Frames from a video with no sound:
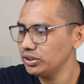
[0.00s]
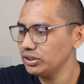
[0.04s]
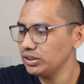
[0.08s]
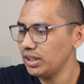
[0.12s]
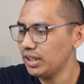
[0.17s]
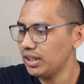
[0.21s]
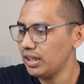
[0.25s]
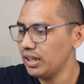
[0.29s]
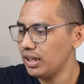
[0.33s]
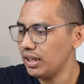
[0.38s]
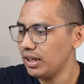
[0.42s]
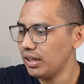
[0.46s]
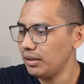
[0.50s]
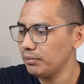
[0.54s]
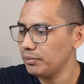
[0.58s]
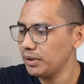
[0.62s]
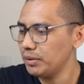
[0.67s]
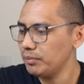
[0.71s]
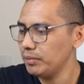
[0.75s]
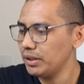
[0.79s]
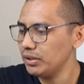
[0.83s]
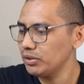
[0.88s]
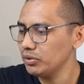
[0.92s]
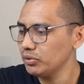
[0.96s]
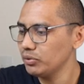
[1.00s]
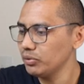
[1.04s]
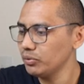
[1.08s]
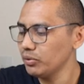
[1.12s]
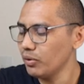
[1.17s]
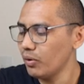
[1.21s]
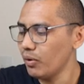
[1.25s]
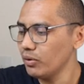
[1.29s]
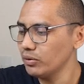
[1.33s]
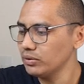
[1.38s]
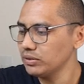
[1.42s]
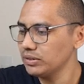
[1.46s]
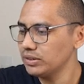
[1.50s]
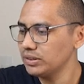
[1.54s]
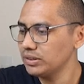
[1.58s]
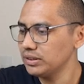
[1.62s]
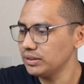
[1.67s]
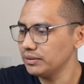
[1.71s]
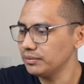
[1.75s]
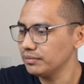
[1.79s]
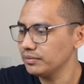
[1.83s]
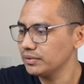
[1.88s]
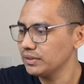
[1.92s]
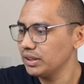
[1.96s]
dia 1 do
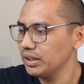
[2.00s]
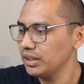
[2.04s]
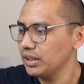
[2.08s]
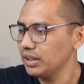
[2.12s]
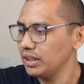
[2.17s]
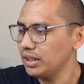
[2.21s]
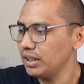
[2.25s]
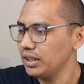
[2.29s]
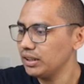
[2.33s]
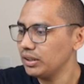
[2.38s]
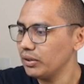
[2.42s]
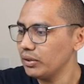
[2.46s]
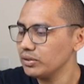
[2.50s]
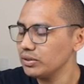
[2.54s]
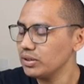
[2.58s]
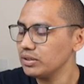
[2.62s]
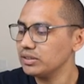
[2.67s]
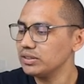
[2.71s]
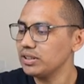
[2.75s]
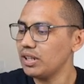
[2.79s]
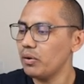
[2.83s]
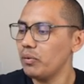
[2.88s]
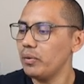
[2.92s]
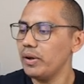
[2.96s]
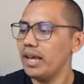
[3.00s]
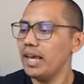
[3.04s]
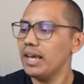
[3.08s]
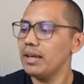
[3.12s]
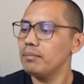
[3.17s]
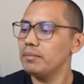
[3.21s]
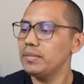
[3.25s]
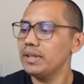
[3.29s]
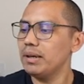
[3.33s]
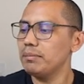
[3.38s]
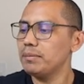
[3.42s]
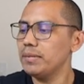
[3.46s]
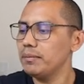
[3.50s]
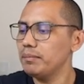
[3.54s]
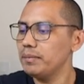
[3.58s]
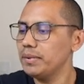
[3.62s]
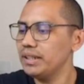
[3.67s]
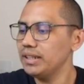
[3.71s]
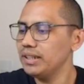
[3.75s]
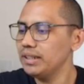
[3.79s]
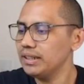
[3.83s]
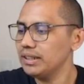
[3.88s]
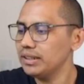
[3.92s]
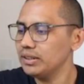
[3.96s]
11. Então, a é social web e
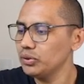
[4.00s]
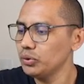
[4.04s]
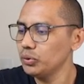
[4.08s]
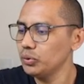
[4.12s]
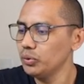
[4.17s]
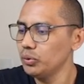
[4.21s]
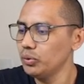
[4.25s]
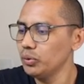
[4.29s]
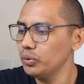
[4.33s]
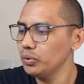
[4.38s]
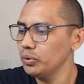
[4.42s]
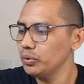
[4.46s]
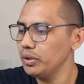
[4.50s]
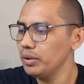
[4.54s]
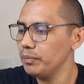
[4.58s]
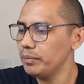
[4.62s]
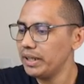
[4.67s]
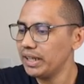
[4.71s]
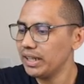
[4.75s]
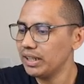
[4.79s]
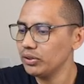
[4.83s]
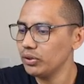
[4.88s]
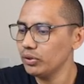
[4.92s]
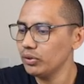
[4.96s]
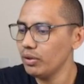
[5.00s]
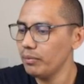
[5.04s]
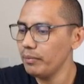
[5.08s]
app do empregador